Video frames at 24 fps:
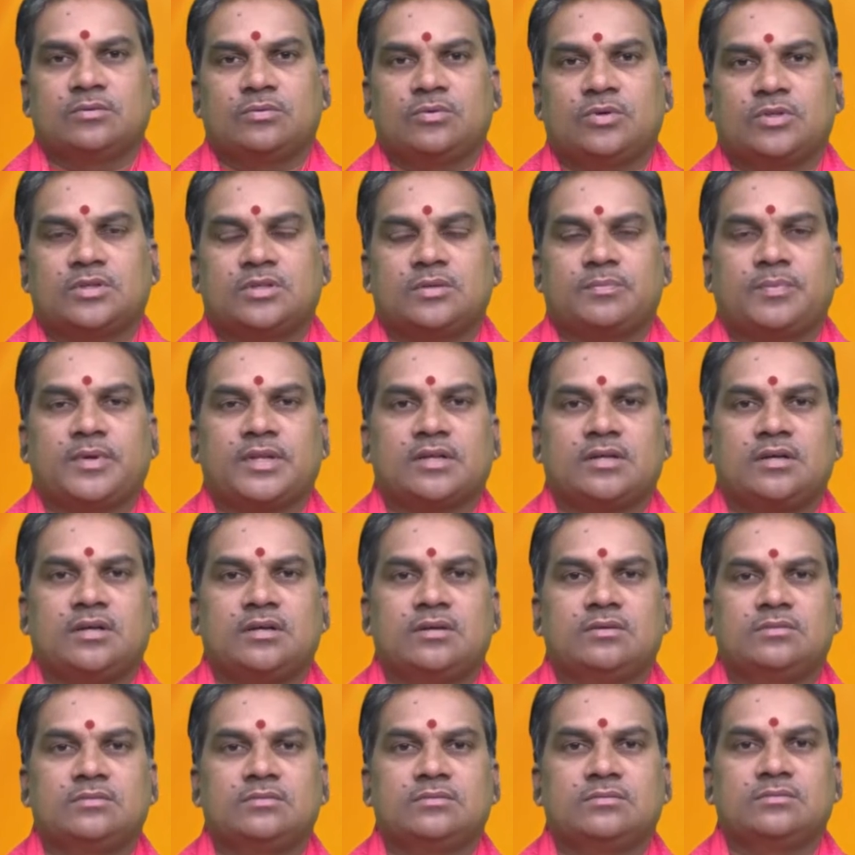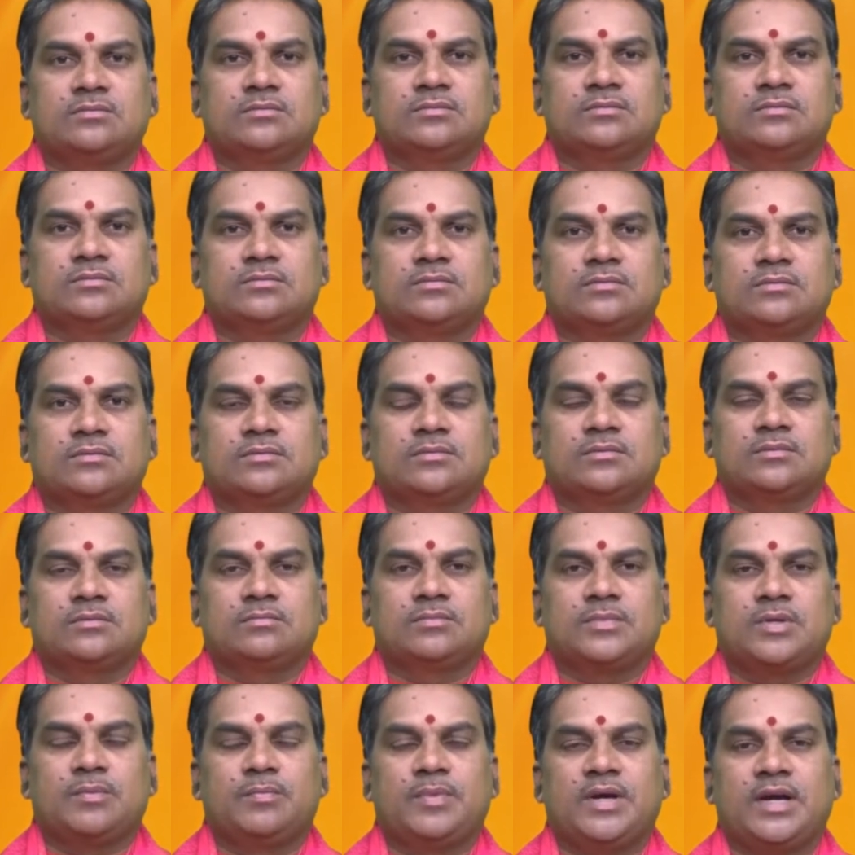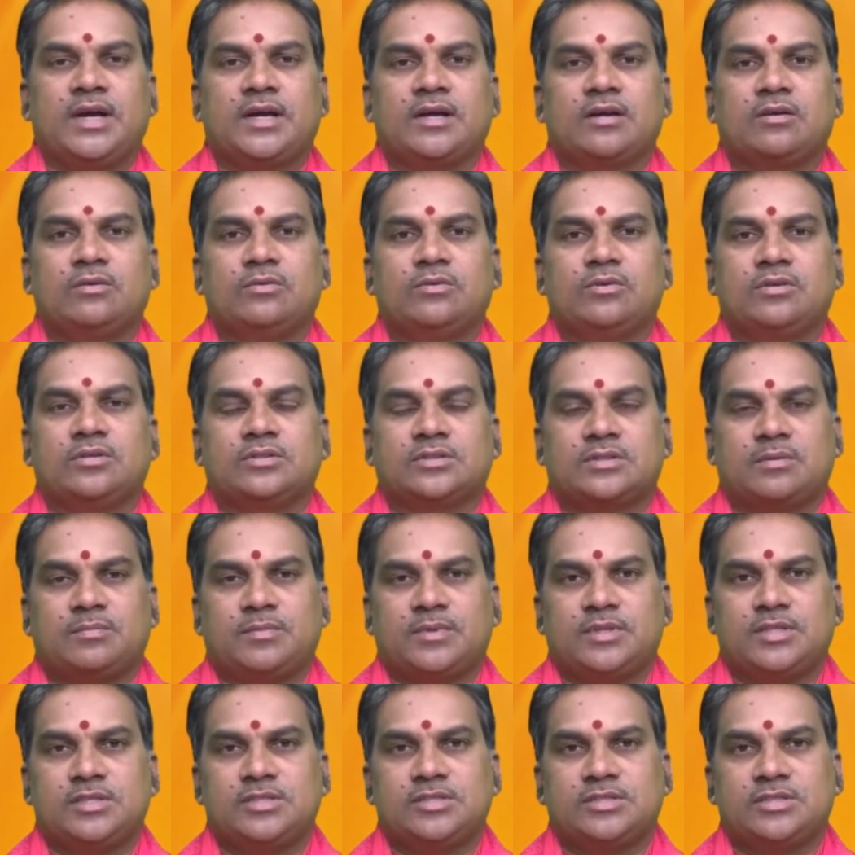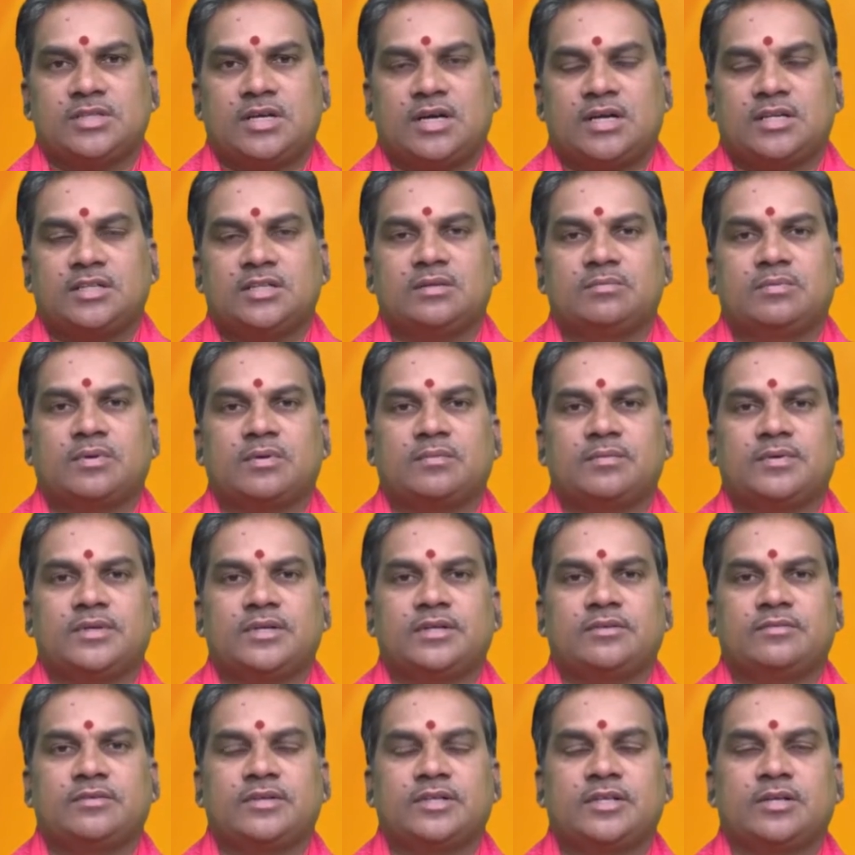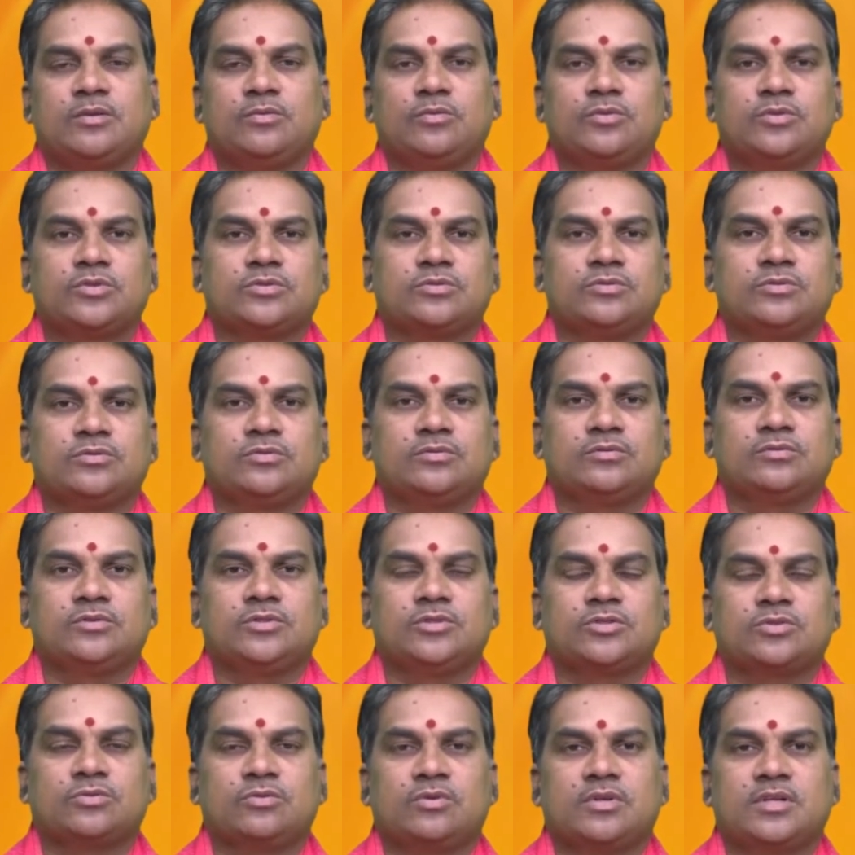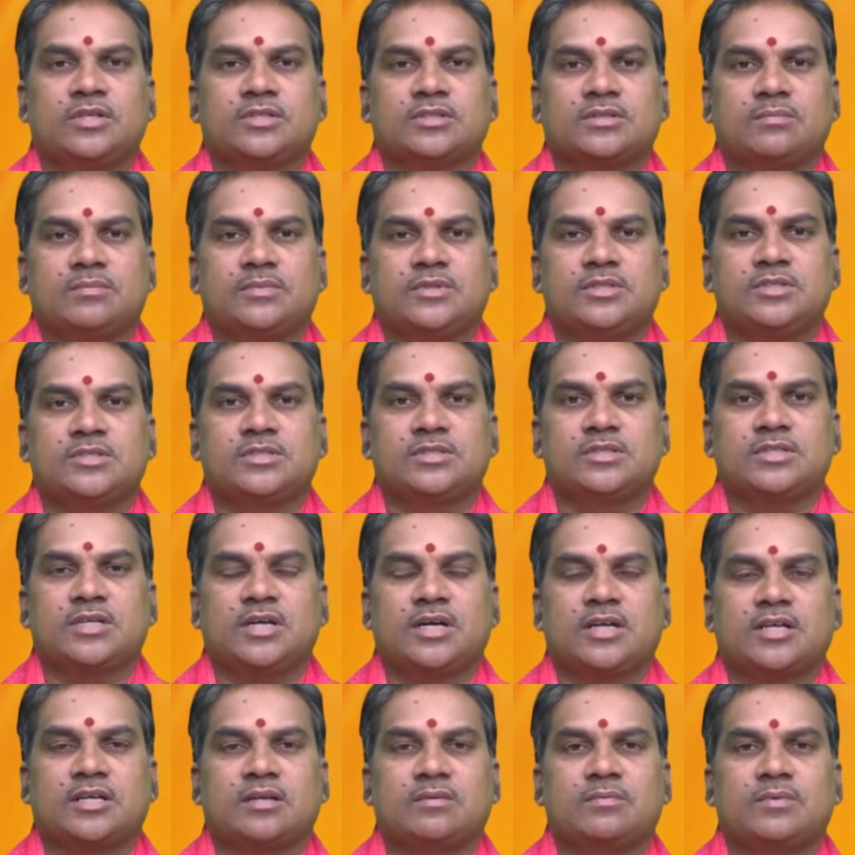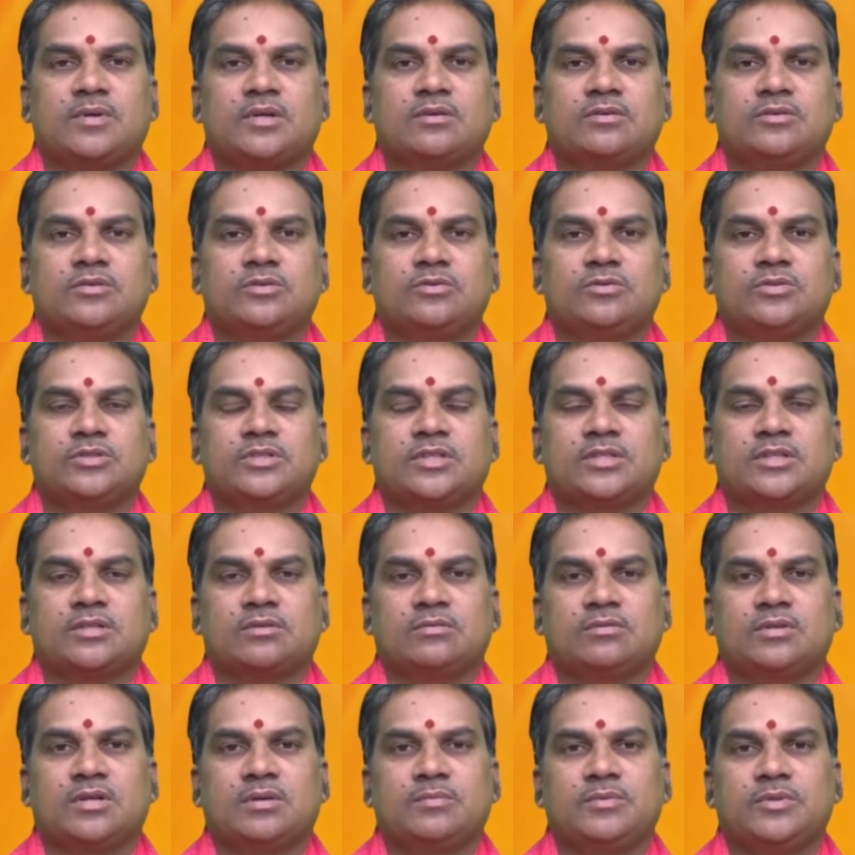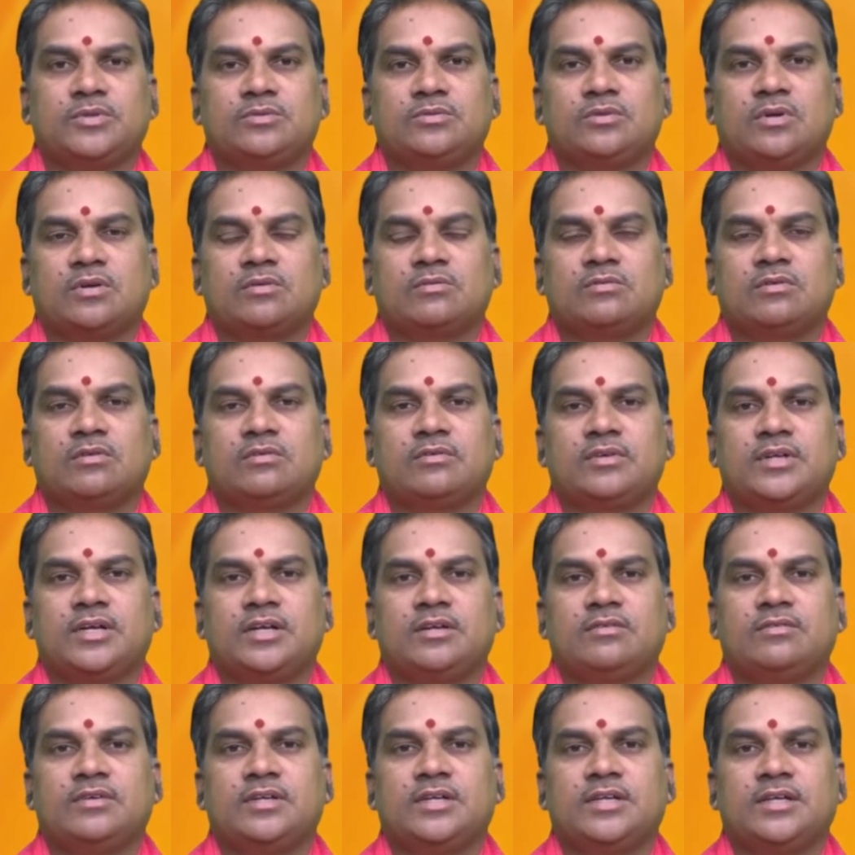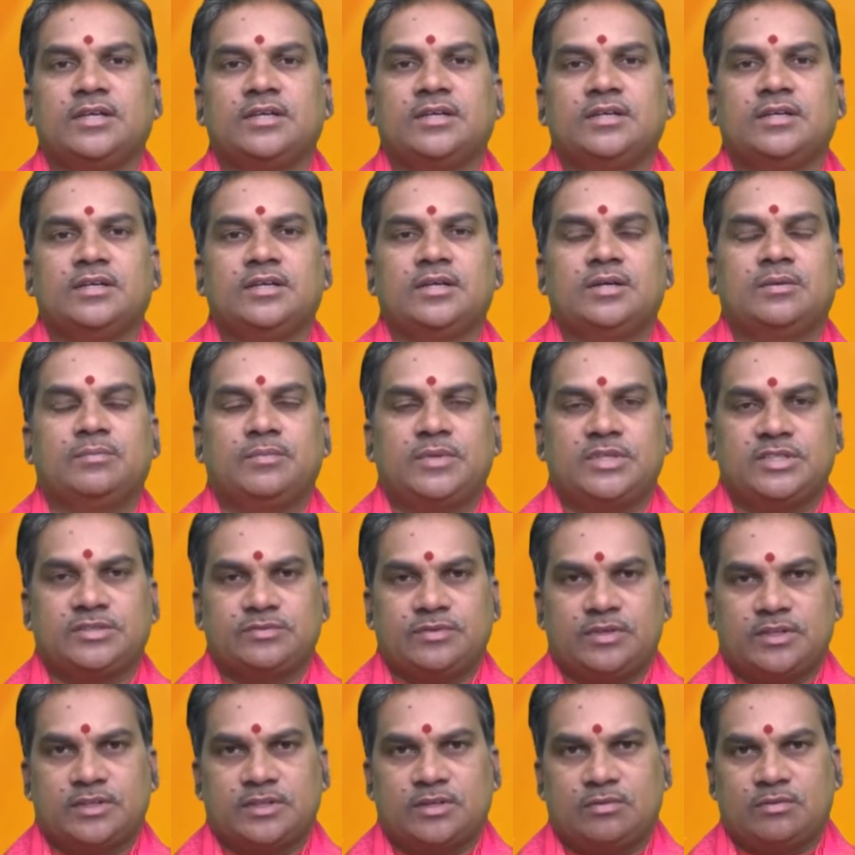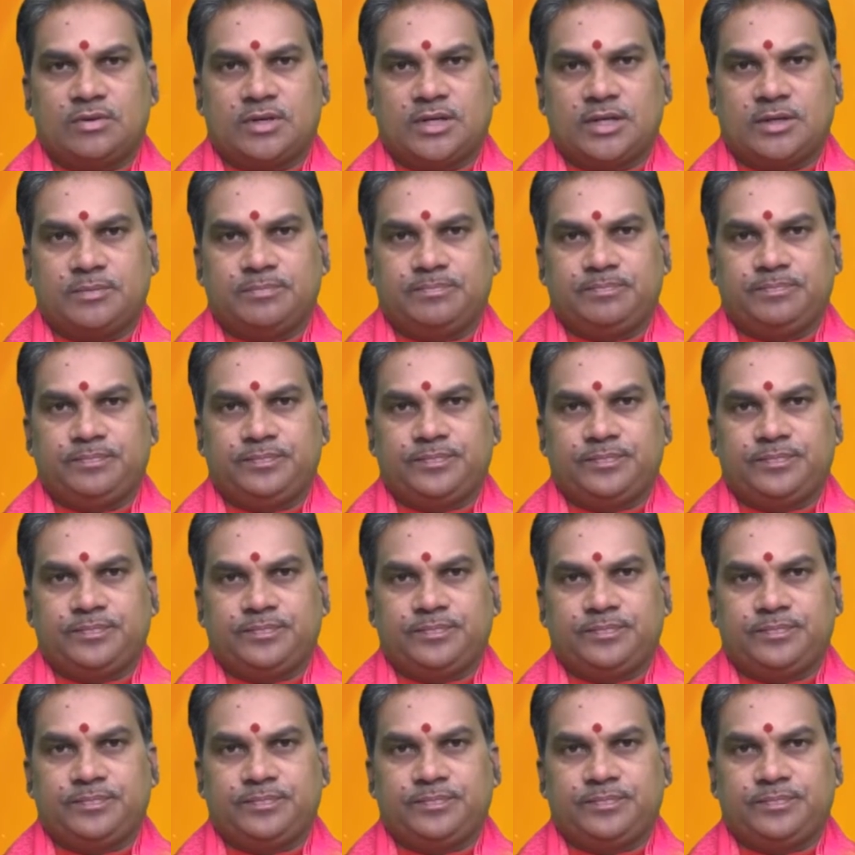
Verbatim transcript: కొత్త పథకాలు మరి బ్యాంక్ లోన్లకు సంబంధించి ఆర్థికపరమైనటువంటి లోన్స్ తీసుకోవడానికి సంబంధించి కార్యక్రమాల్లో ఈ అంతా కూడా మీకు అనుకూలమైనటువంటి మంచి ఫలితాలు ఉంటాయి